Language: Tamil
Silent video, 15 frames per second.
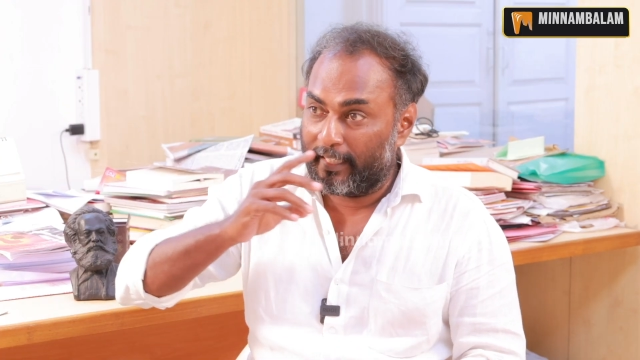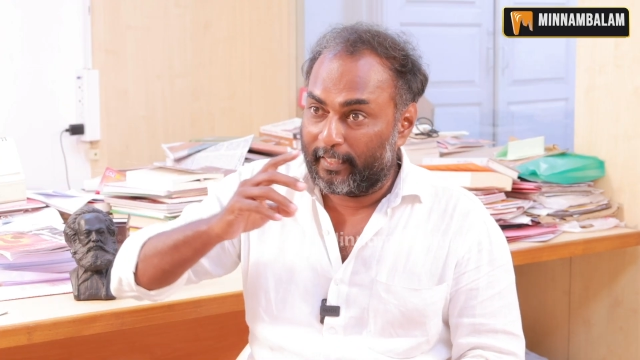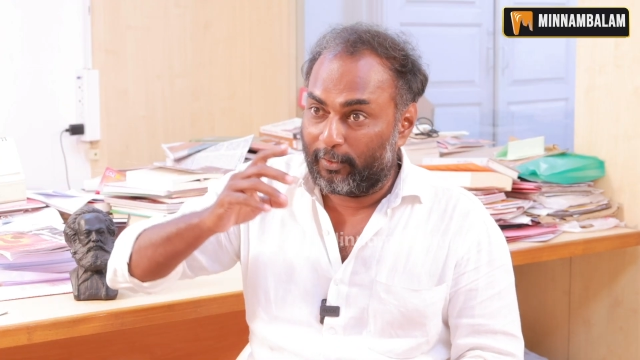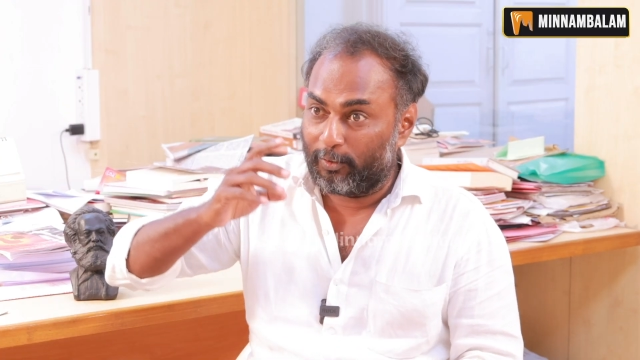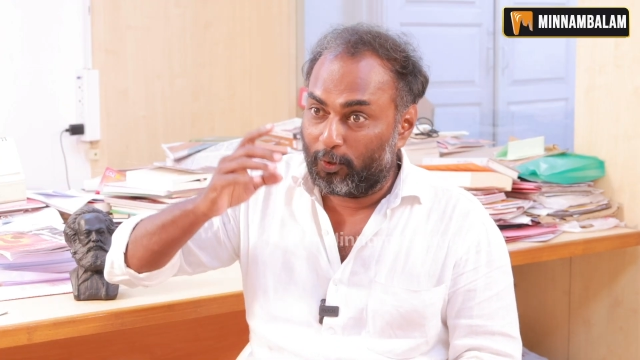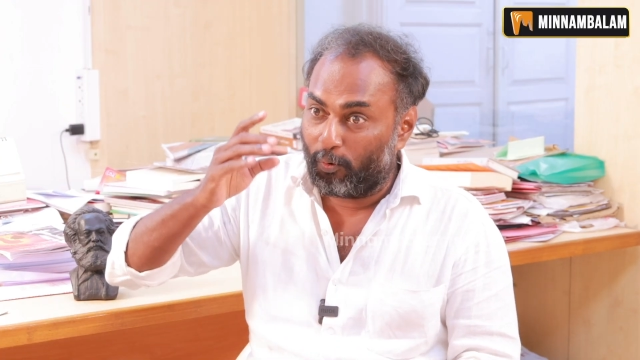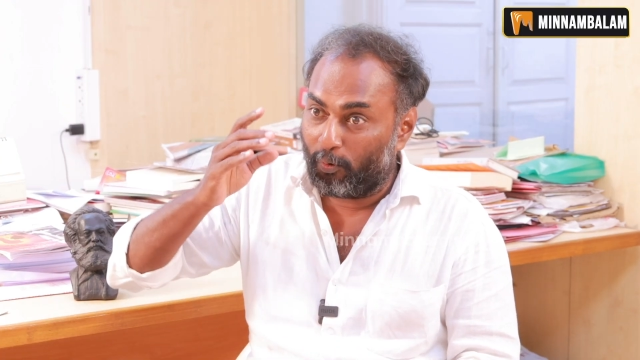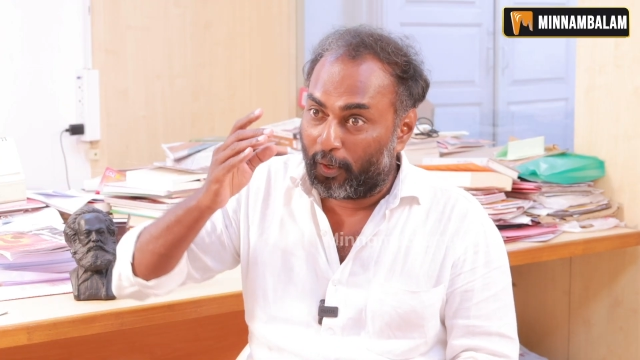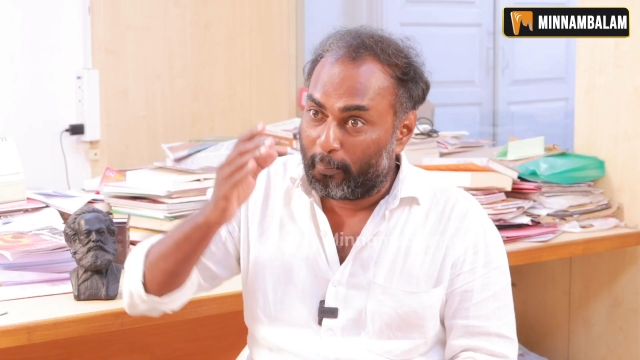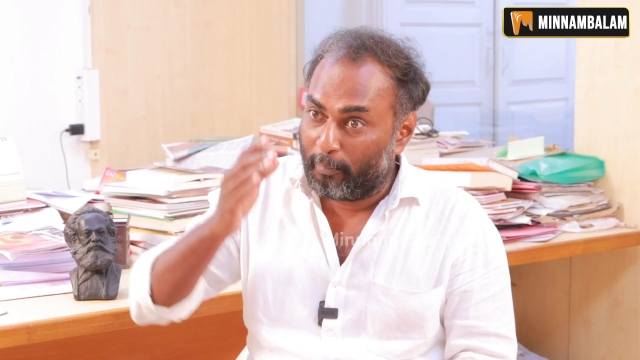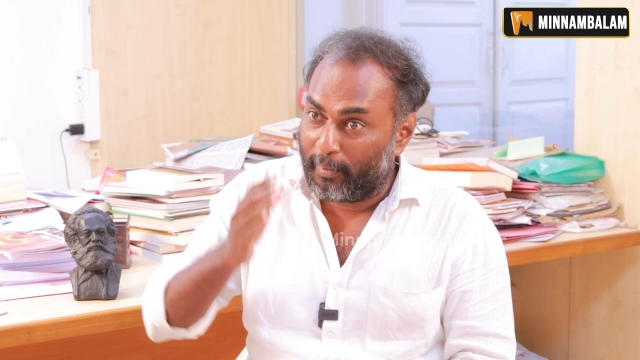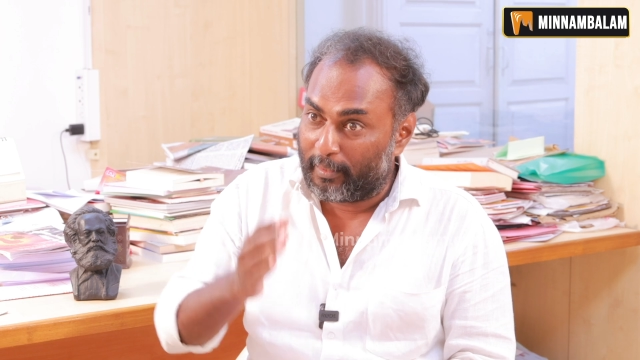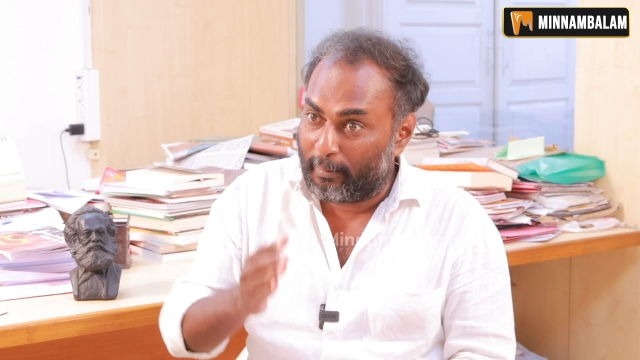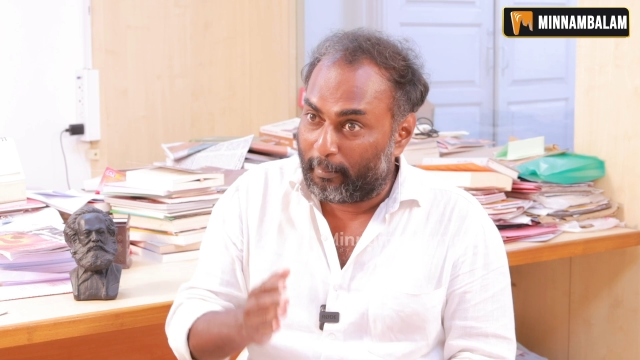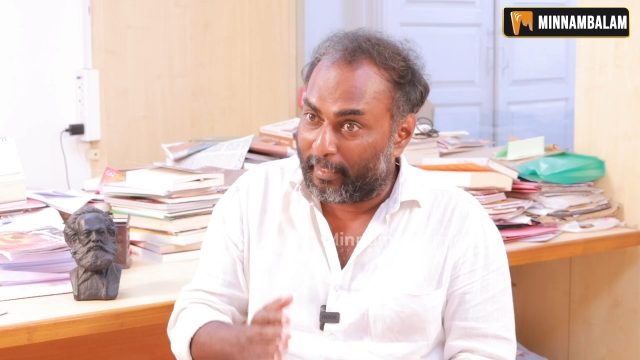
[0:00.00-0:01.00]
நீங்க வந்து
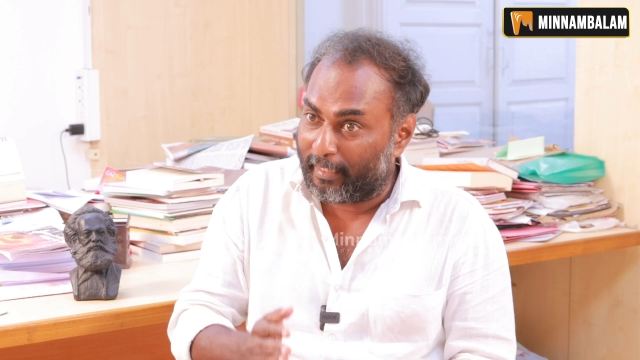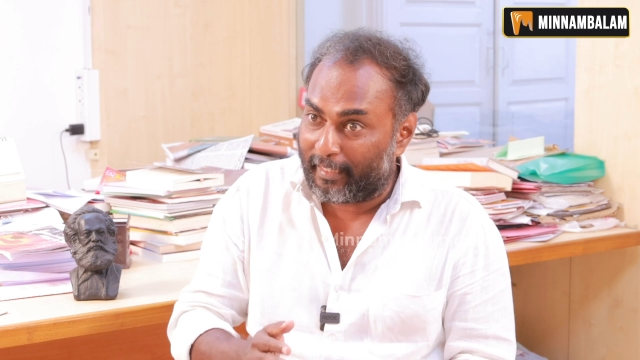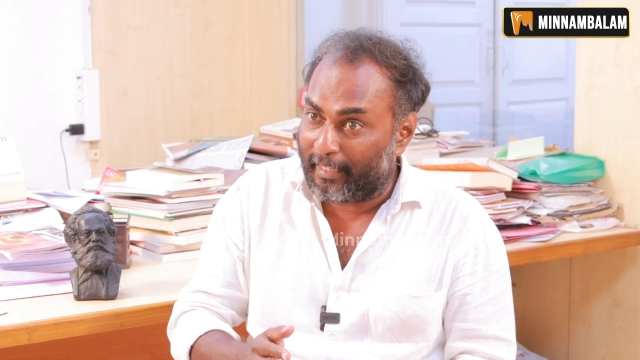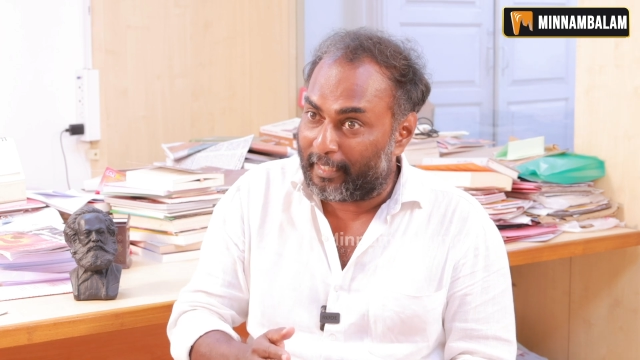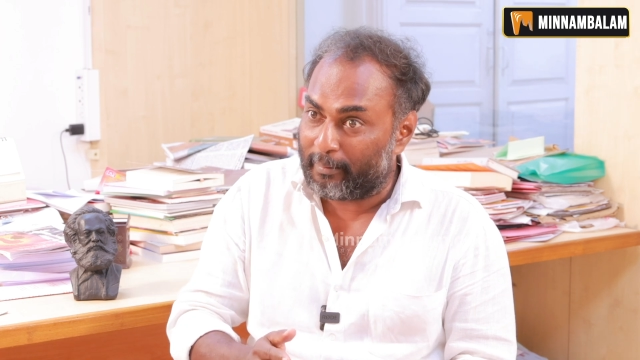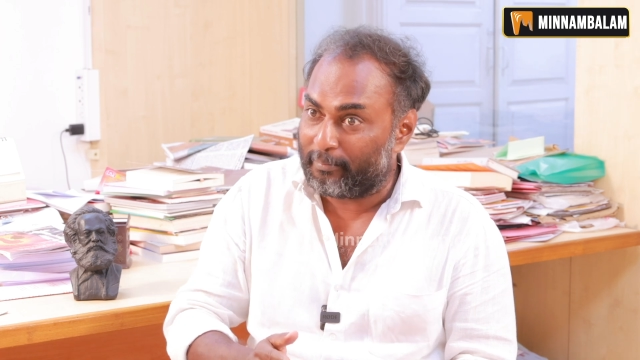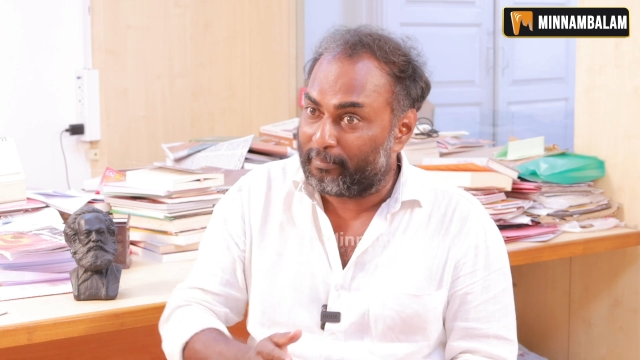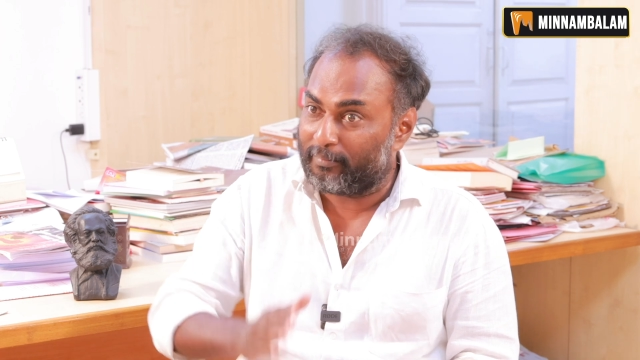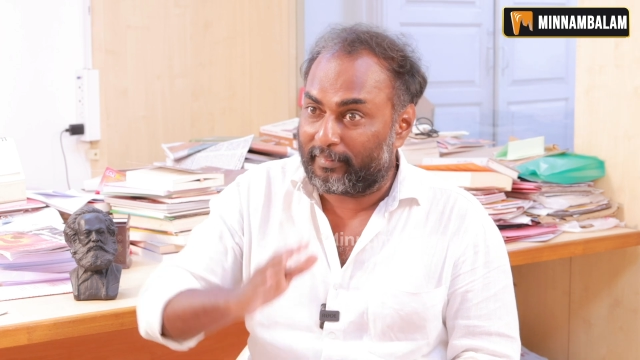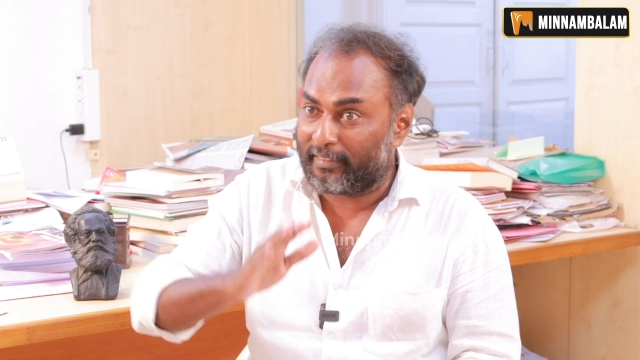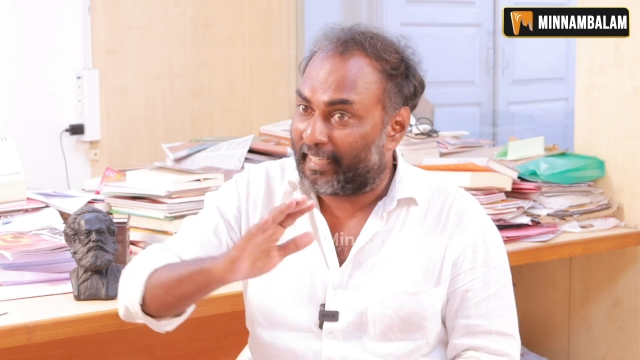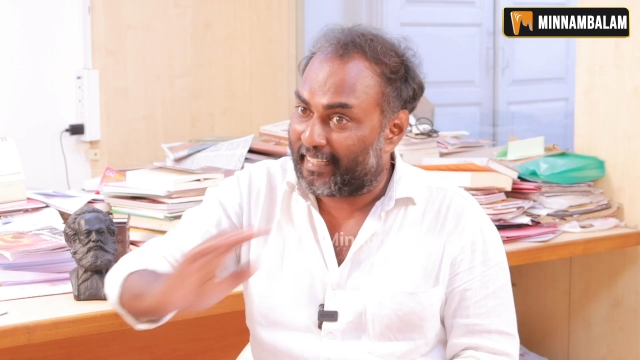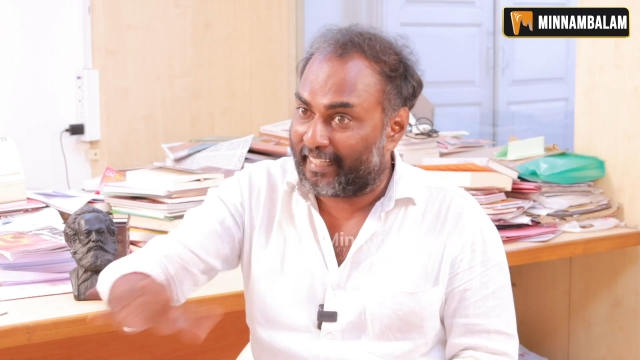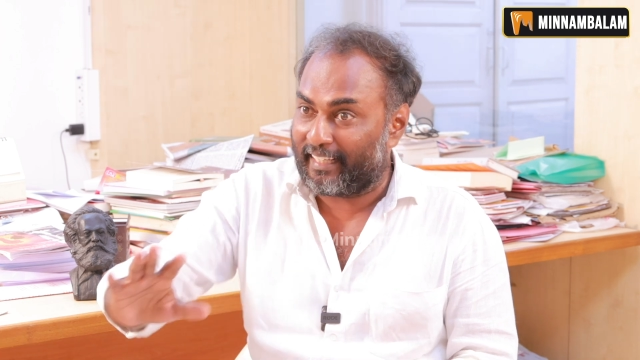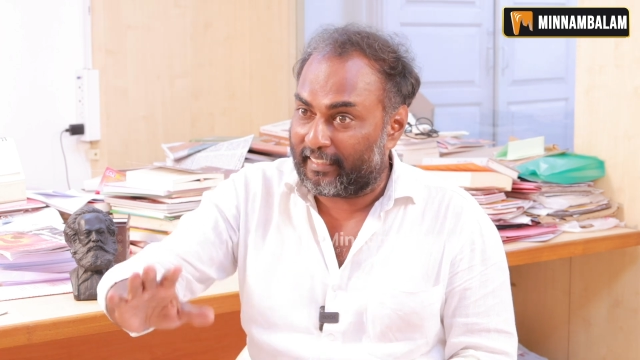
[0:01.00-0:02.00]
ஒன்பது மணி நேரம்
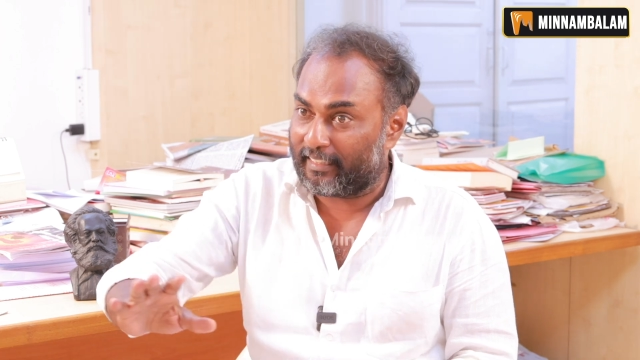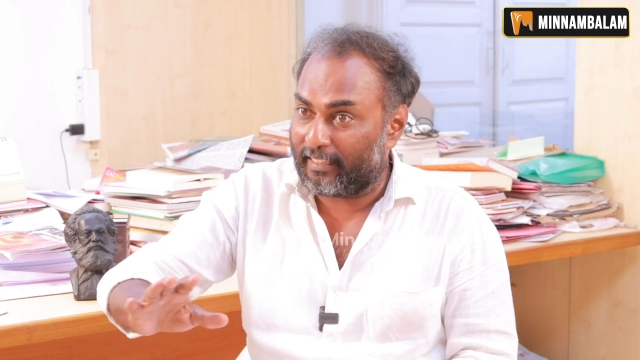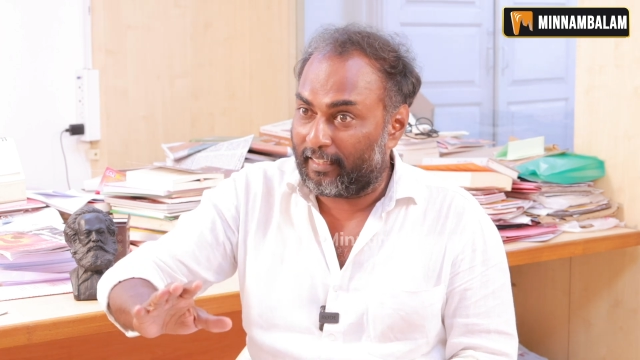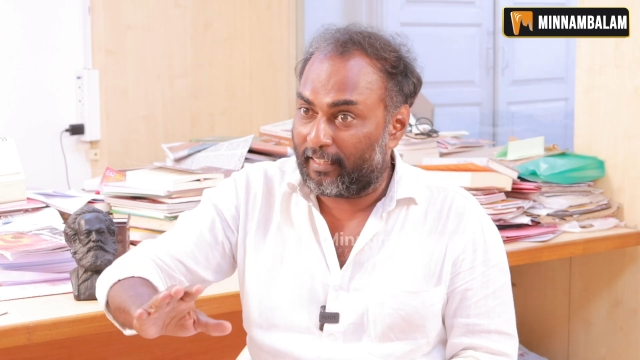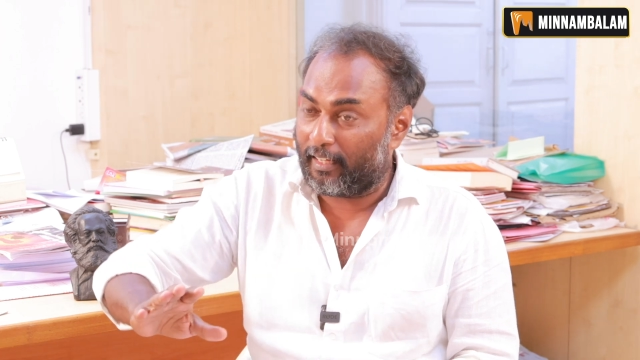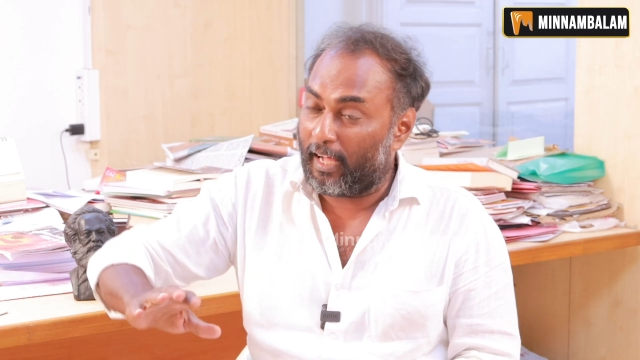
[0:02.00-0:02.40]
கிடையாது